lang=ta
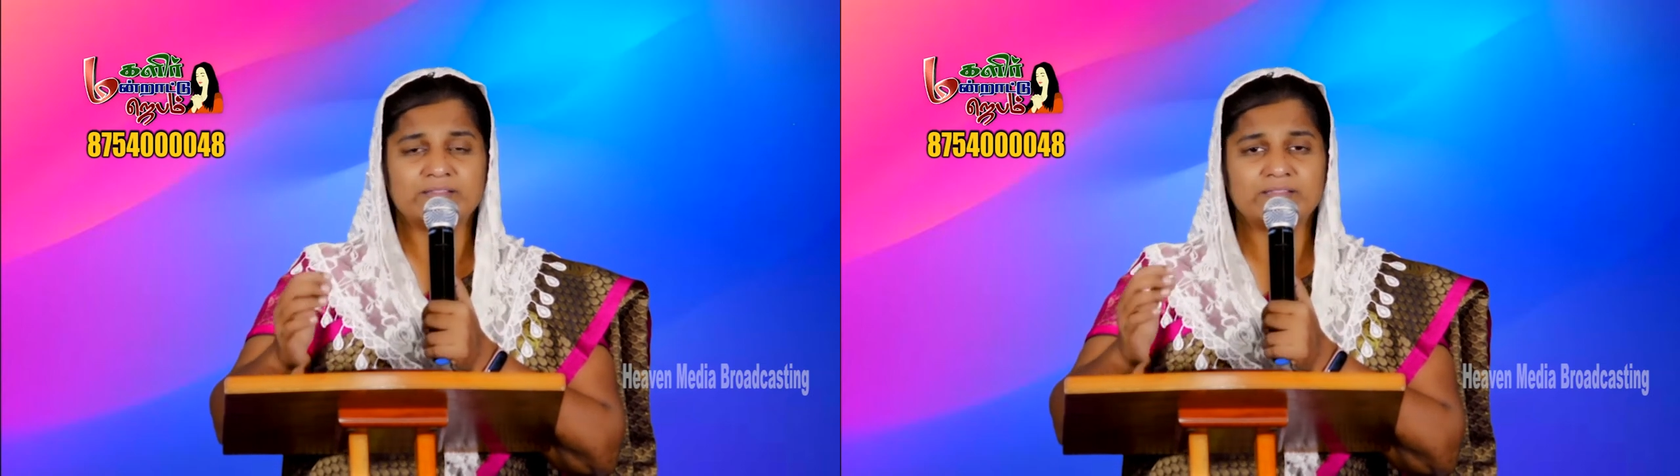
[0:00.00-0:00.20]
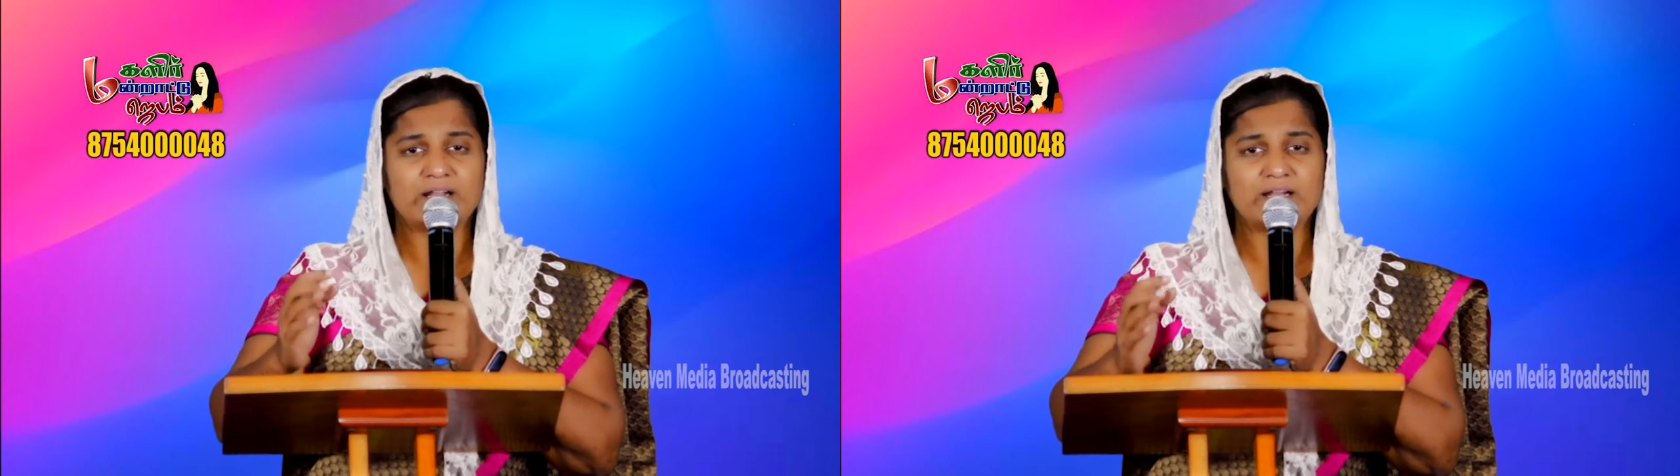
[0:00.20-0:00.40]

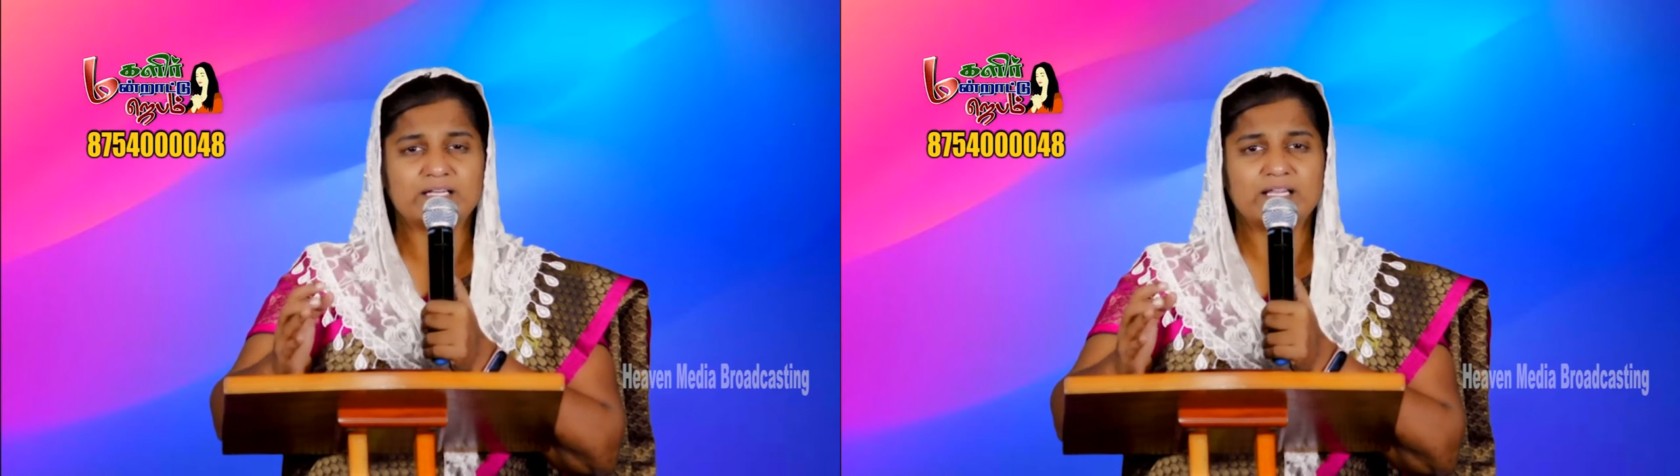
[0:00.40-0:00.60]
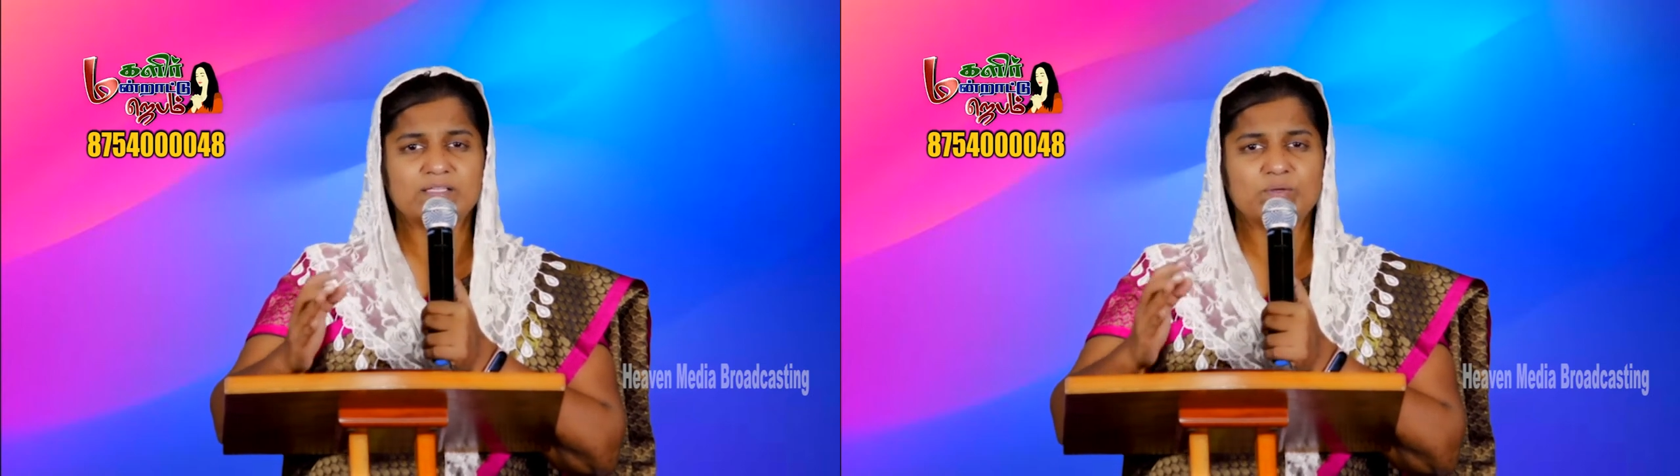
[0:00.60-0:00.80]
இந்த
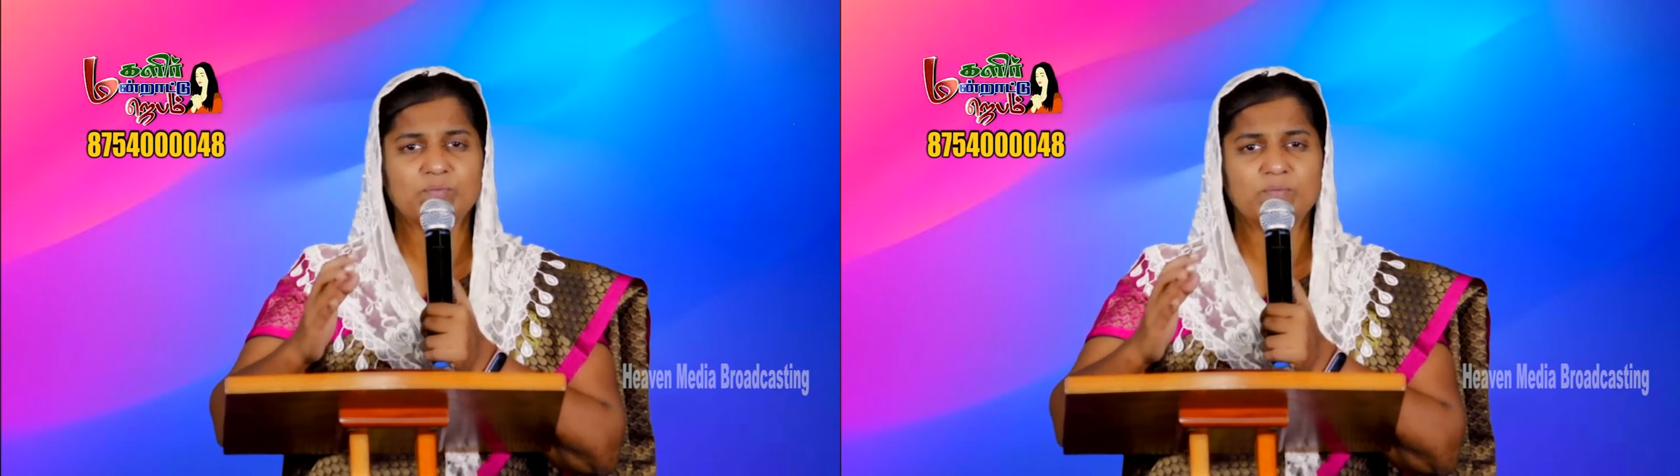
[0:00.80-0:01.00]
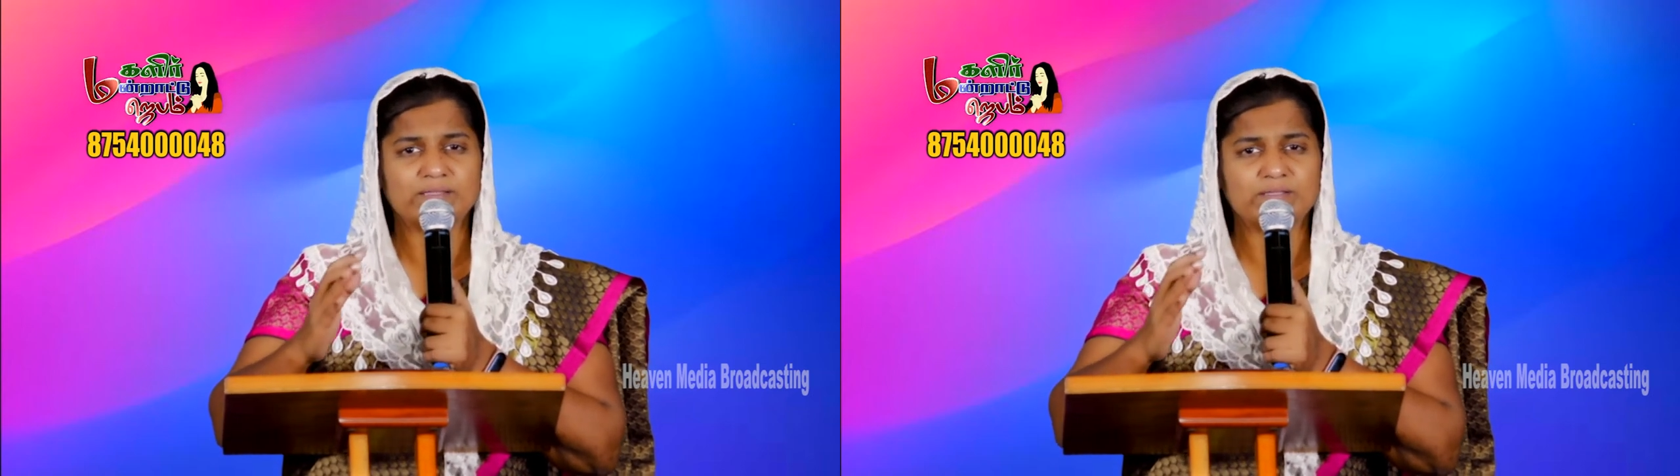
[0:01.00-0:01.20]
நாட்கள் அந்த
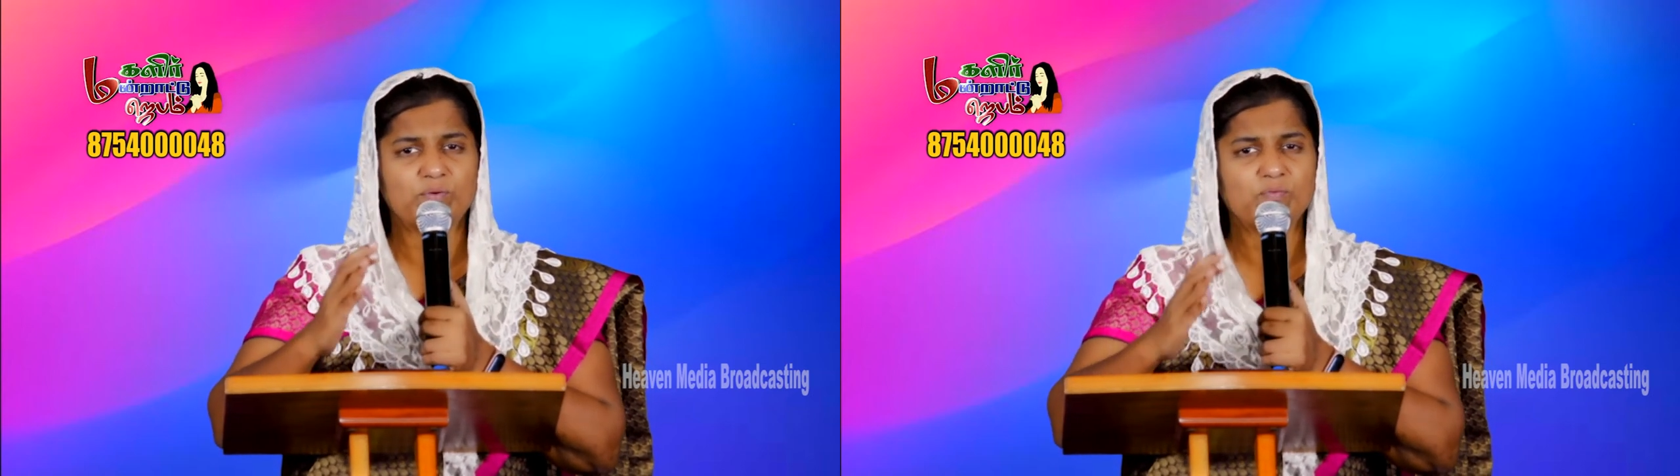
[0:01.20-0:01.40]
அந்த